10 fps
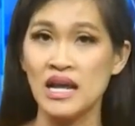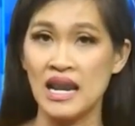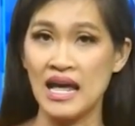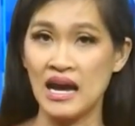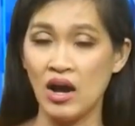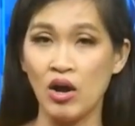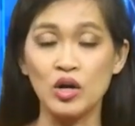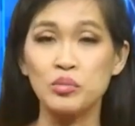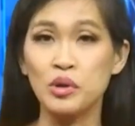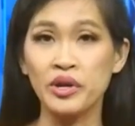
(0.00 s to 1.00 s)
là họ
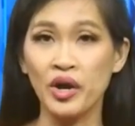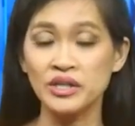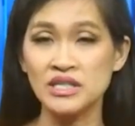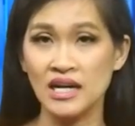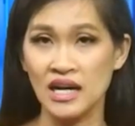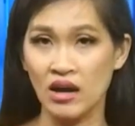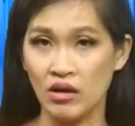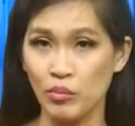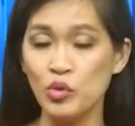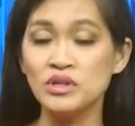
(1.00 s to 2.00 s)
không có nói rằng là
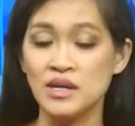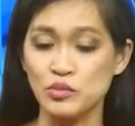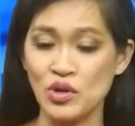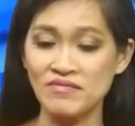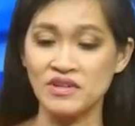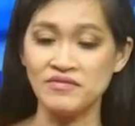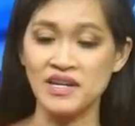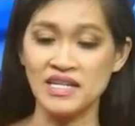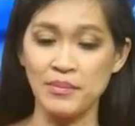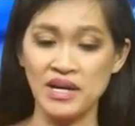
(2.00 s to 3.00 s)
họ muốn kiểm soát vĩnh
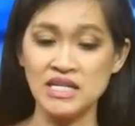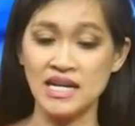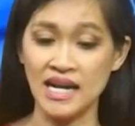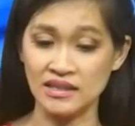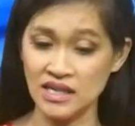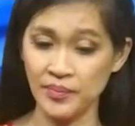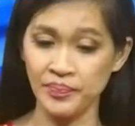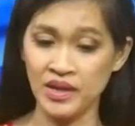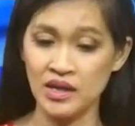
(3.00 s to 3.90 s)
viễn nhà máy điện hạt nhân.